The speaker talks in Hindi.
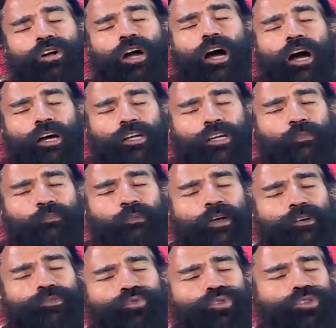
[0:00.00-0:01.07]
खाली
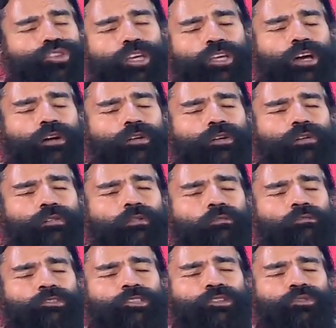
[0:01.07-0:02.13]
पेट उठते ही
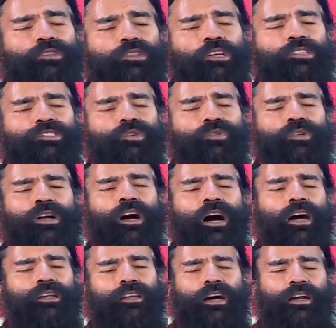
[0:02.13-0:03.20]
शुद्धि चूर्ण
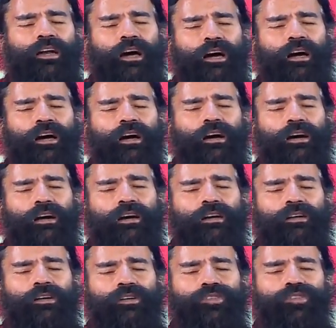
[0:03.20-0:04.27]
खा लिया ना
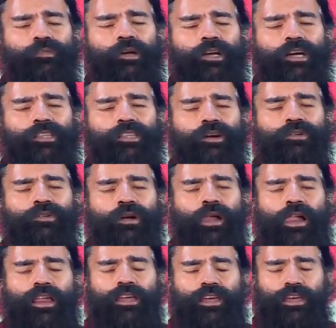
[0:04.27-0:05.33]
तो मैं कहता हूं
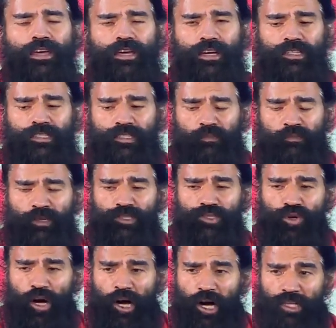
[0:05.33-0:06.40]
एक चम्मच
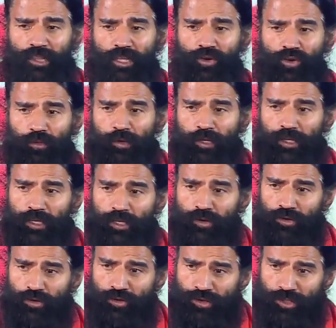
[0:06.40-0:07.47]
तो हाथी को भी दे
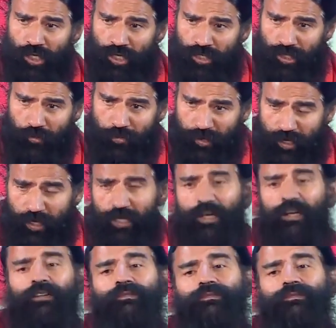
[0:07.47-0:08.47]
दो तो छेड़ता फिरेगा